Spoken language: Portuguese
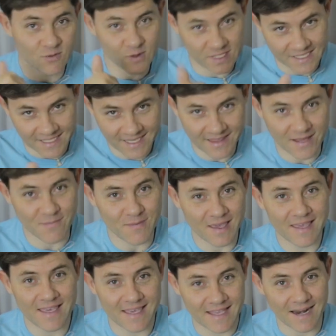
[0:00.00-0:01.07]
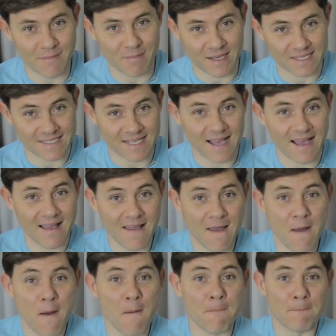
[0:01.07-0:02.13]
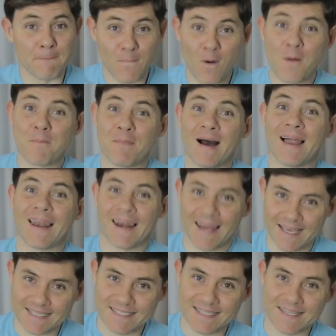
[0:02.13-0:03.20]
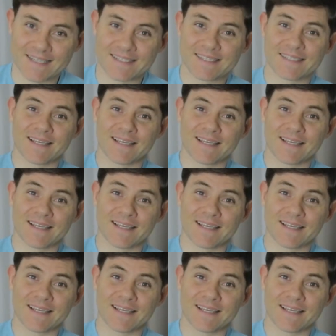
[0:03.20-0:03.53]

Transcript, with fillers: você também irá passar por palestras.